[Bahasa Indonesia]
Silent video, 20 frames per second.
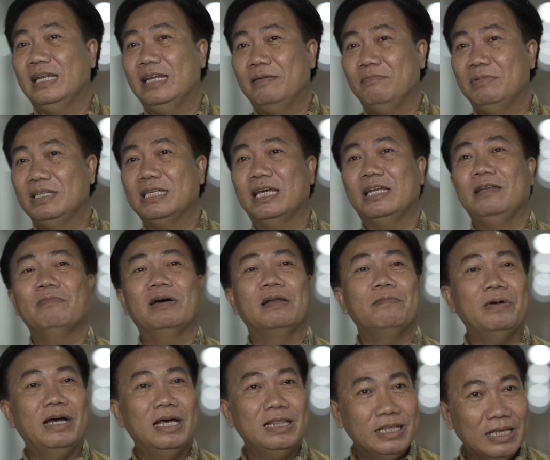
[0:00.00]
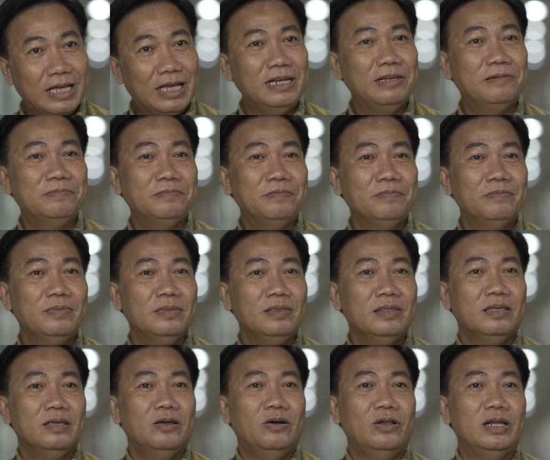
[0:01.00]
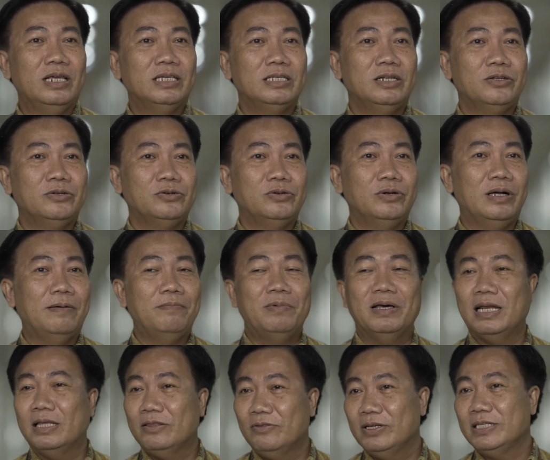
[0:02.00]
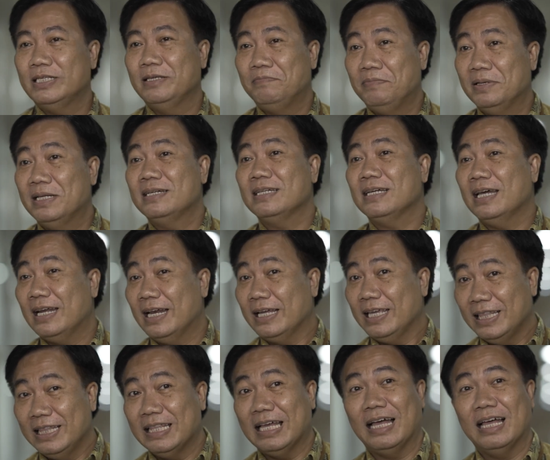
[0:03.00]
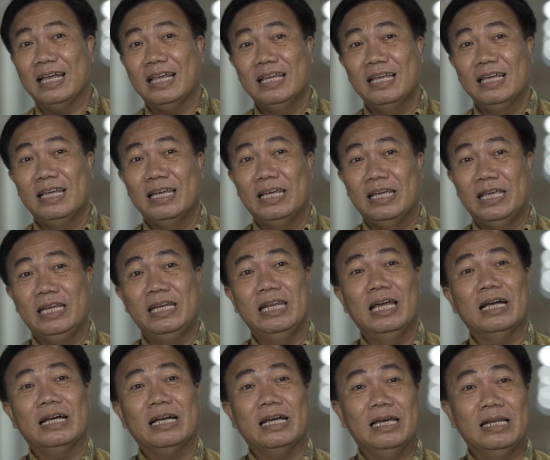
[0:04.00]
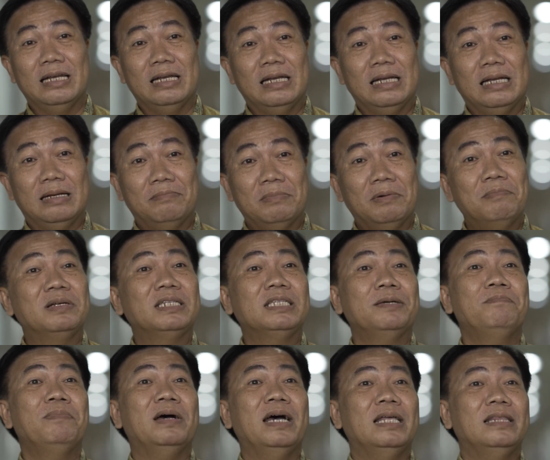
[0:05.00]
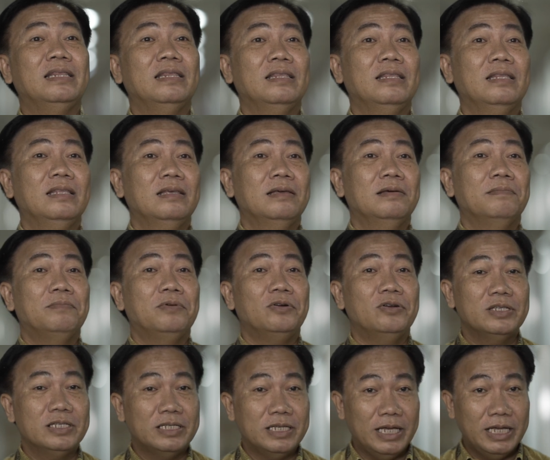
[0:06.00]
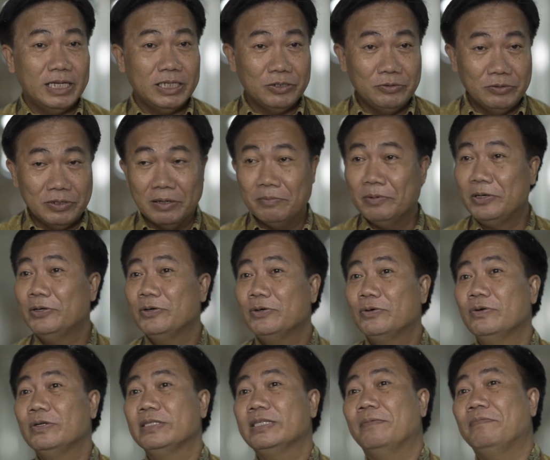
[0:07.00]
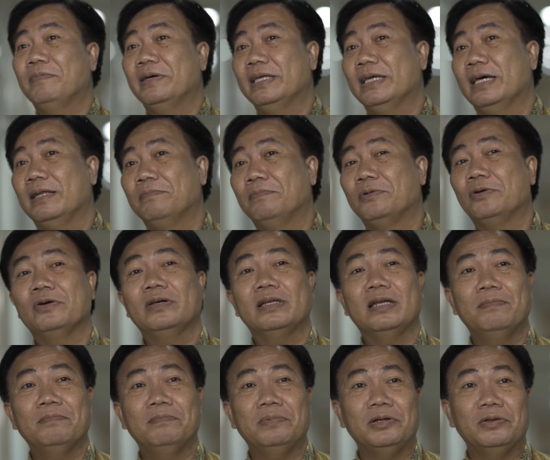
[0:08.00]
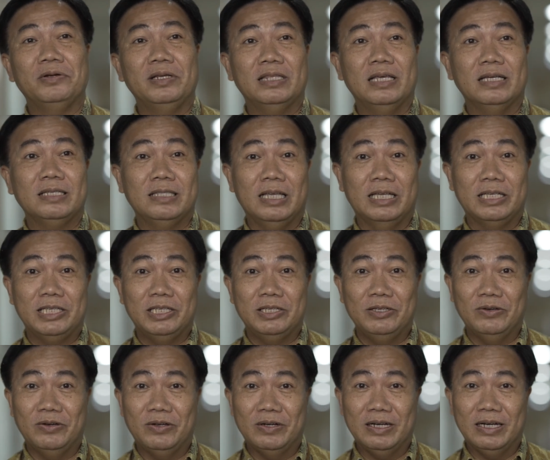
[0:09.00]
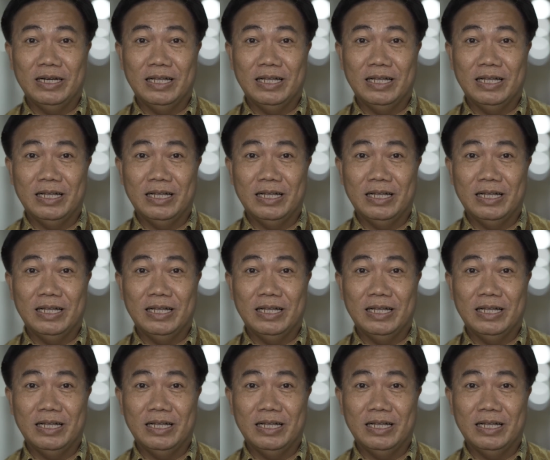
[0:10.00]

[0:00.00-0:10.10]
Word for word: ini bisa dimanfaatkan oleh seluruh aparatur sipil negara kita, ini akan mempercepat proses guna mendukung capaian program prioritas nasional.